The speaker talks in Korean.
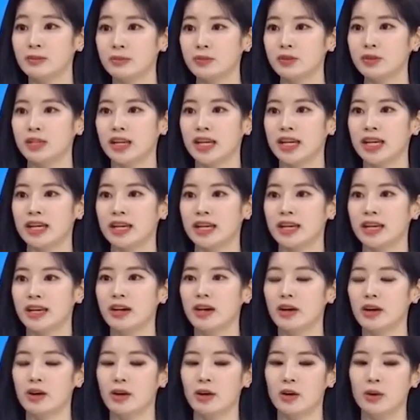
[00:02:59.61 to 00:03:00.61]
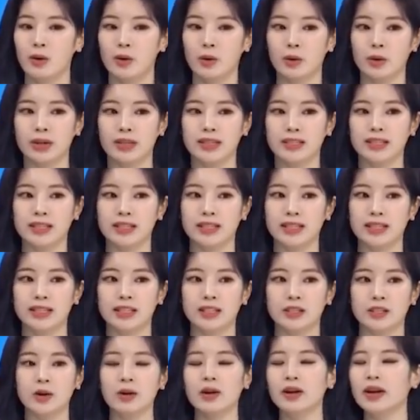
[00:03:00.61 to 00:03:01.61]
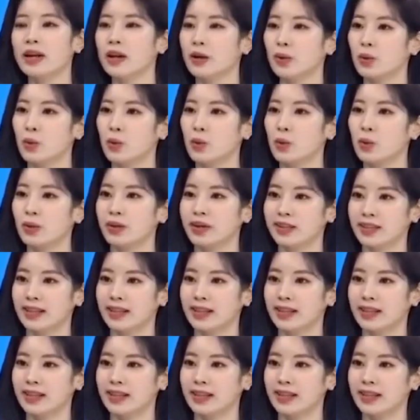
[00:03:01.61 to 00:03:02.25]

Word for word: 때문에 어, 굉장히 설레고